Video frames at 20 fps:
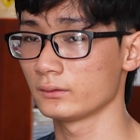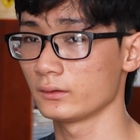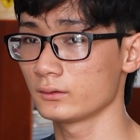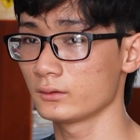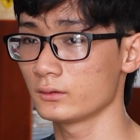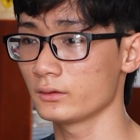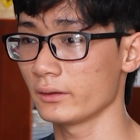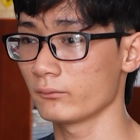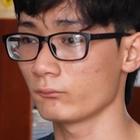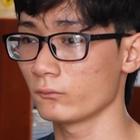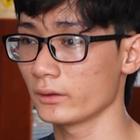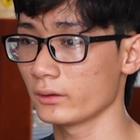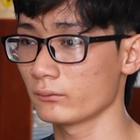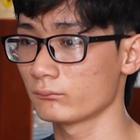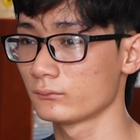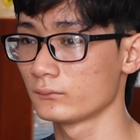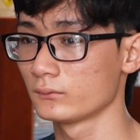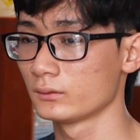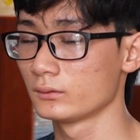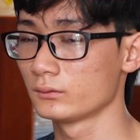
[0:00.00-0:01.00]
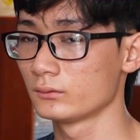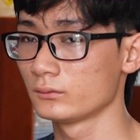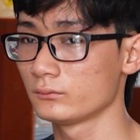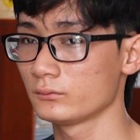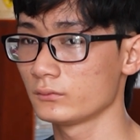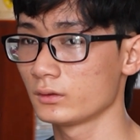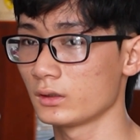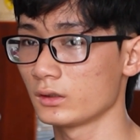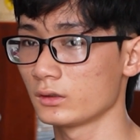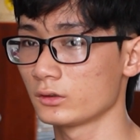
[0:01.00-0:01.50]
những đứa em của em
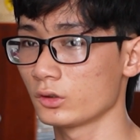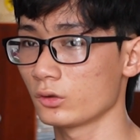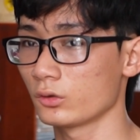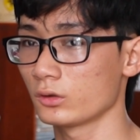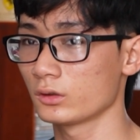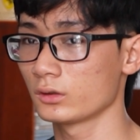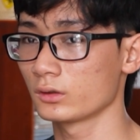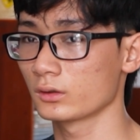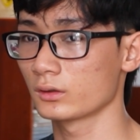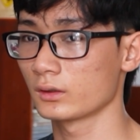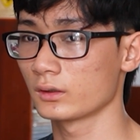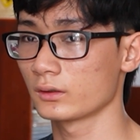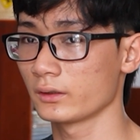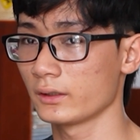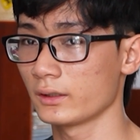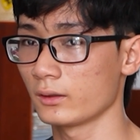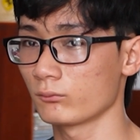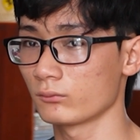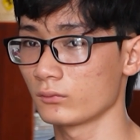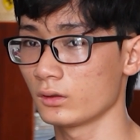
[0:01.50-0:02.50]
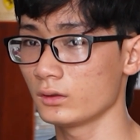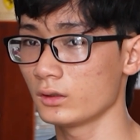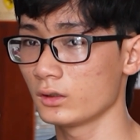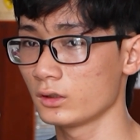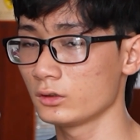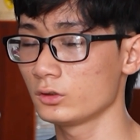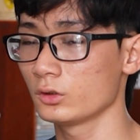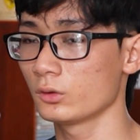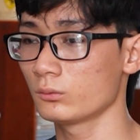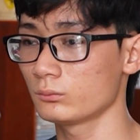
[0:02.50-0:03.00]
như là cho đi học đến
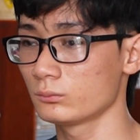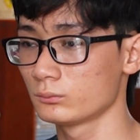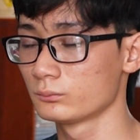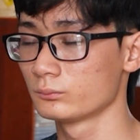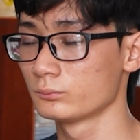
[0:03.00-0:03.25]
đến chốn